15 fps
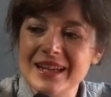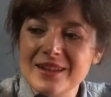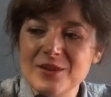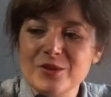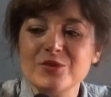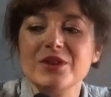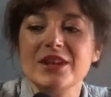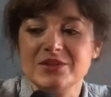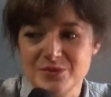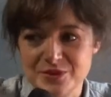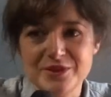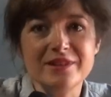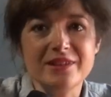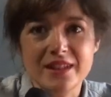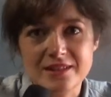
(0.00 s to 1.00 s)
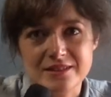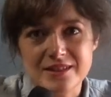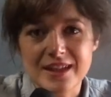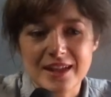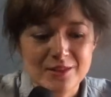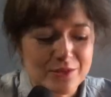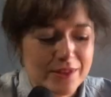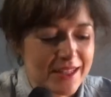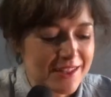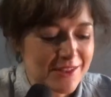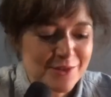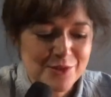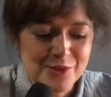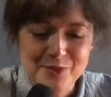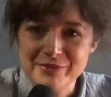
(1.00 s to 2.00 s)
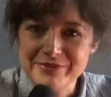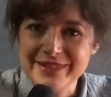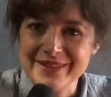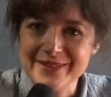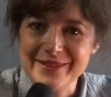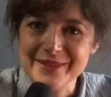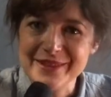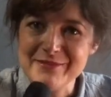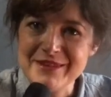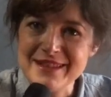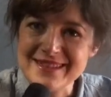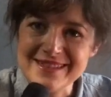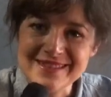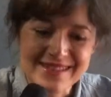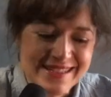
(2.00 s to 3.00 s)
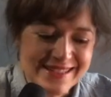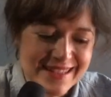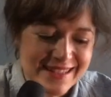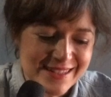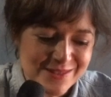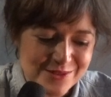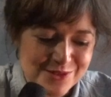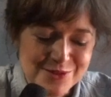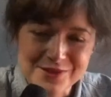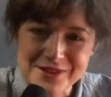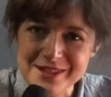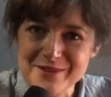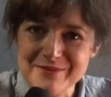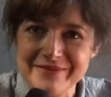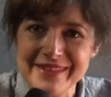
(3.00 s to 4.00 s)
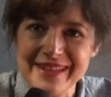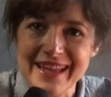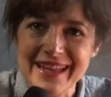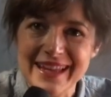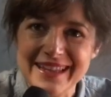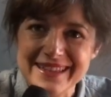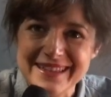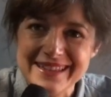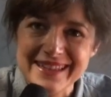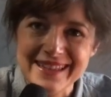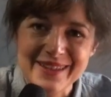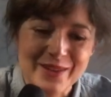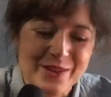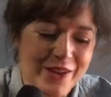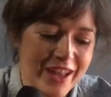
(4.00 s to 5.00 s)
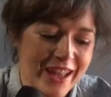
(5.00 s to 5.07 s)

Du coup, là, je me suis, là, on a la chance de pouvoir de se déplacer dans les salles, et donc du coup, j'ai commencé à regarder des euh,